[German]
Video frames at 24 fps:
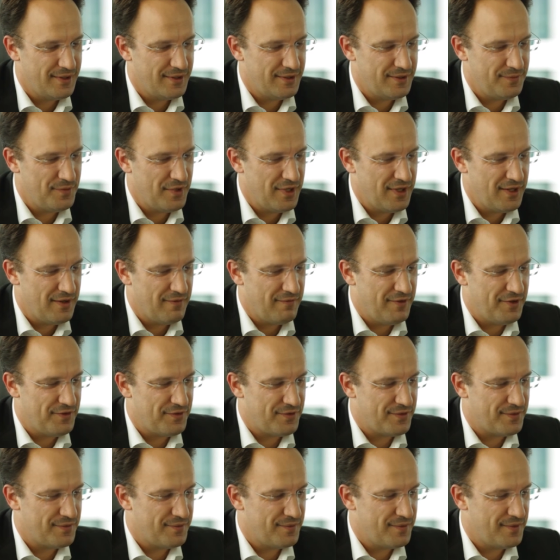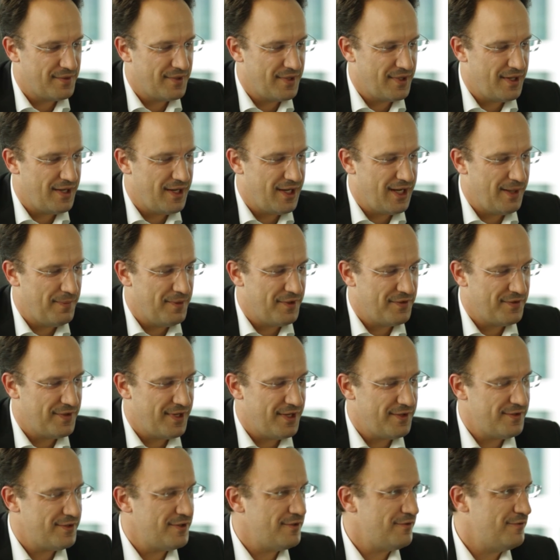ähm, was aber
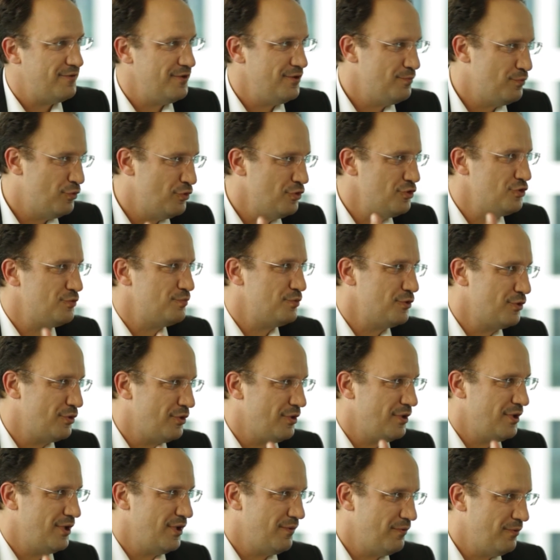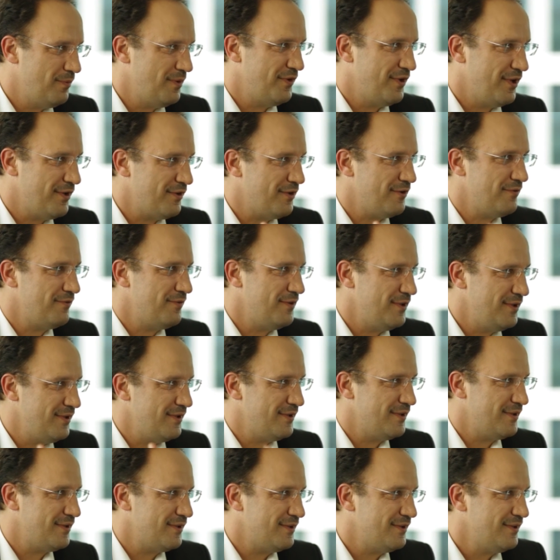sehr, sehr viel Push bedeutet, wo man sehr, sehr viel